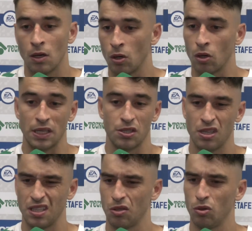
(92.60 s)

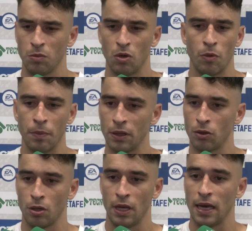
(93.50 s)
ocasión, ese último
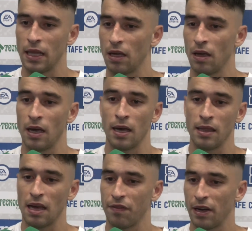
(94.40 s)
momento de,
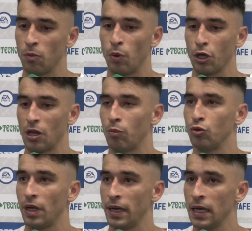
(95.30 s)
afinar un poquito la
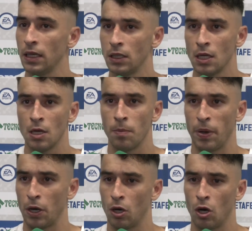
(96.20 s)
puntería.
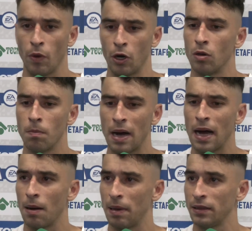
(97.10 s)
Pero bueno,
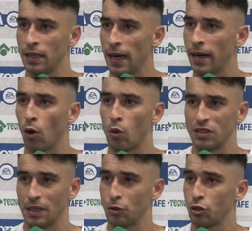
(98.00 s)
va, a entrar, el jueves
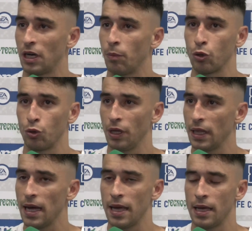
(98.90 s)
tenemos otra
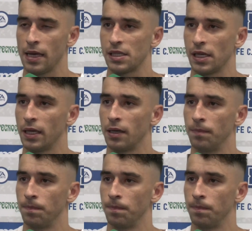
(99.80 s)
oportunidad y a seguir.